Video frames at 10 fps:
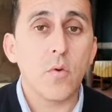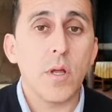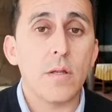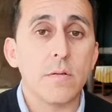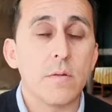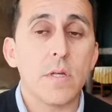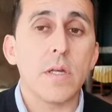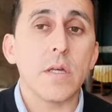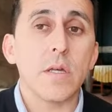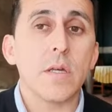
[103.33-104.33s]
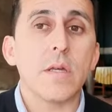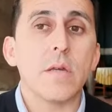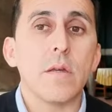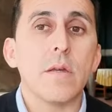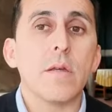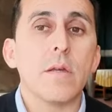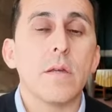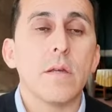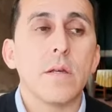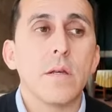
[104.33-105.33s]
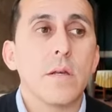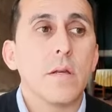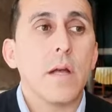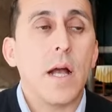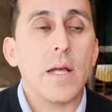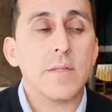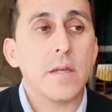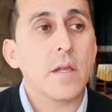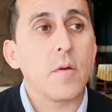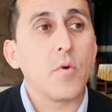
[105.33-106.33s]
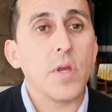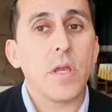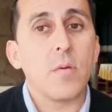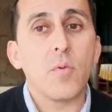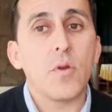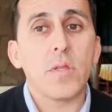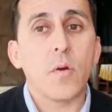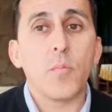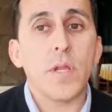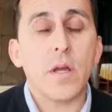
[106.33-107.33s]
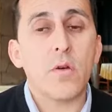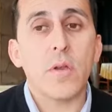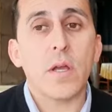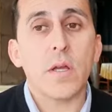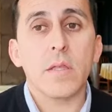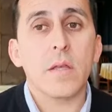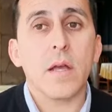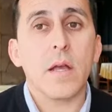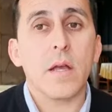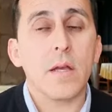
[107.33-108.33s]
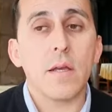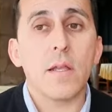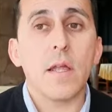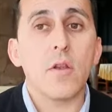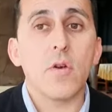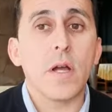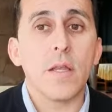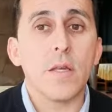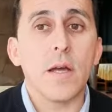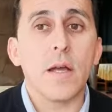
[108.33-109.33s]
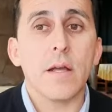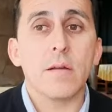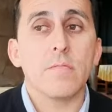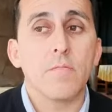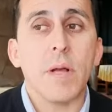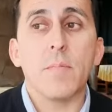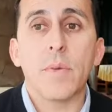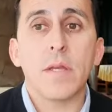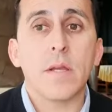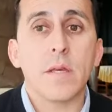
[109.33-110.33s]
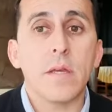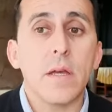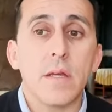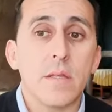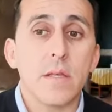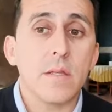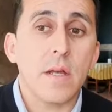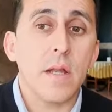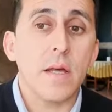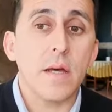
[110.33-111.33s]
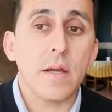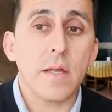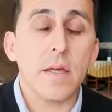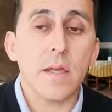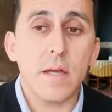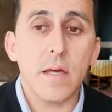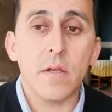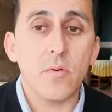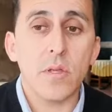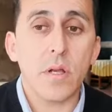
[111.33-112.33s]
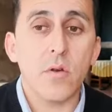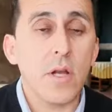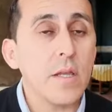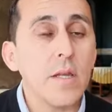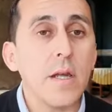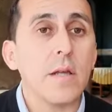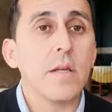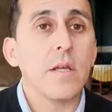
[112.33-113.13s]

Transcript: cual. y hacer que, por ejemplo, esta operadora que está en la localidad Pampa Energía esté instalada, radicada en nuestra localidad,